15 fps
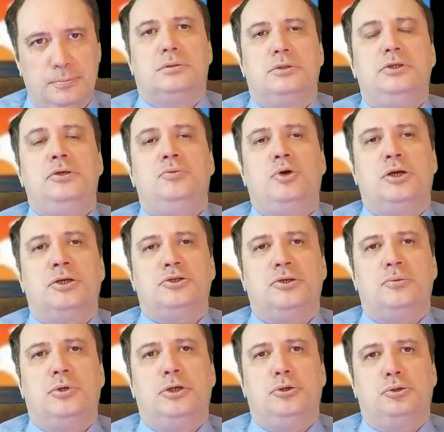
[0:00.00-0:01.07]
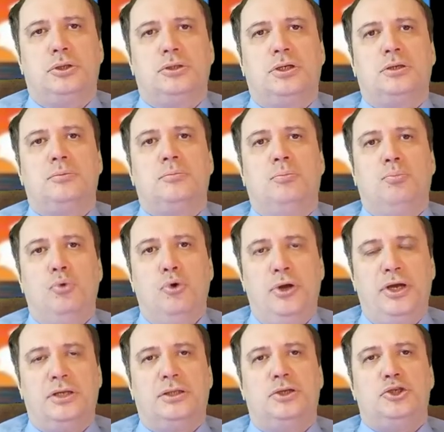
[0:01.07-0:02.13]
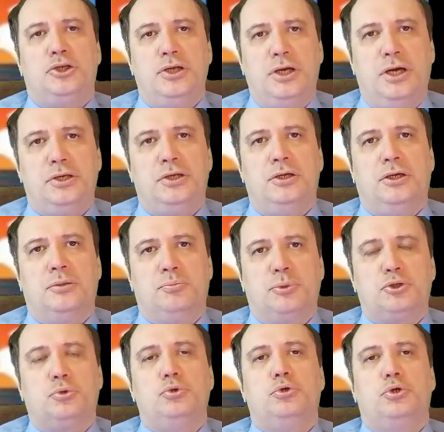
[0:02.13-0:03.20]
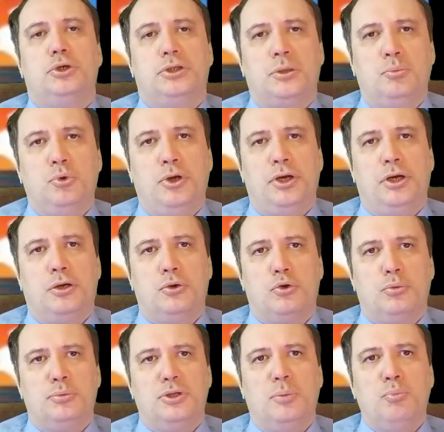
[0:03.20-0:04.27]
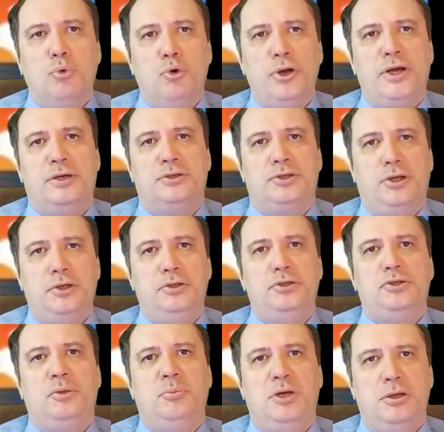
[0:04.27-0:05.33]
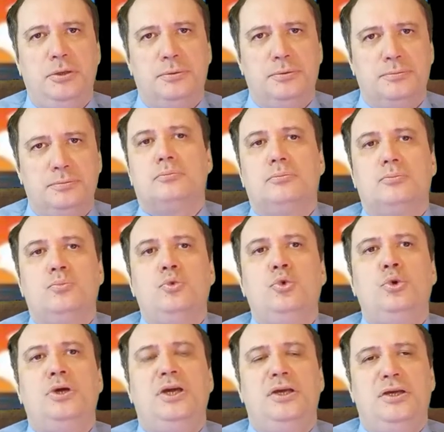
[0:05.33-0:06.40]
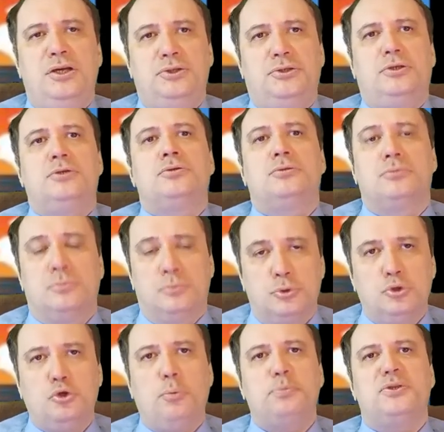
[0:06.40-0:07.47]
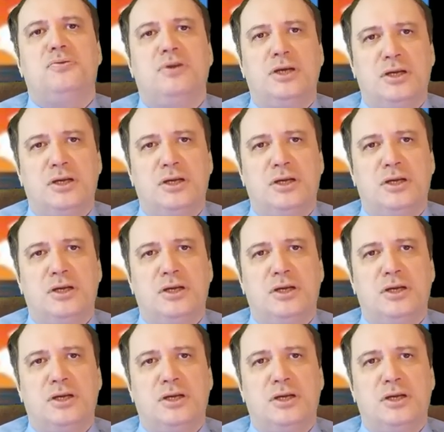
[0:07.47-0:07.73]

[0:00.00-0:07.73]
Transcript: Его называют это море, а точнее океан, поскольку это море огромно. Море среди земель, но и есть собственное